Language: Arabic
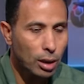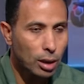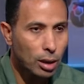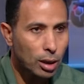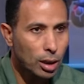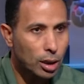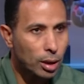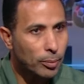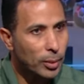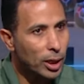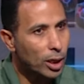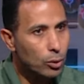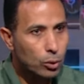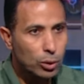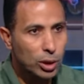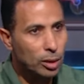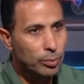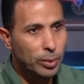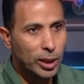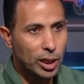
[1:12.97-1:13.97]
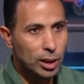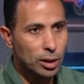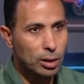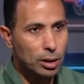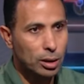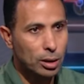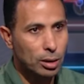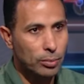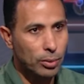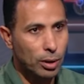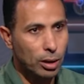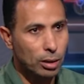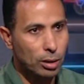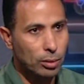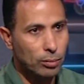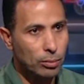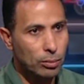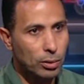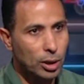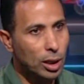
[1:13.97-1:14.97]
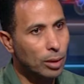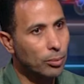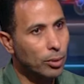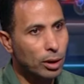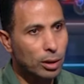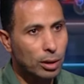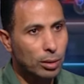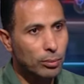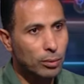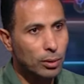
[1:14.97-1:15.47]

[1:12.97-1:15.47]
لكن معقوله الباقي يا ابراهيم لا يا ابراهيم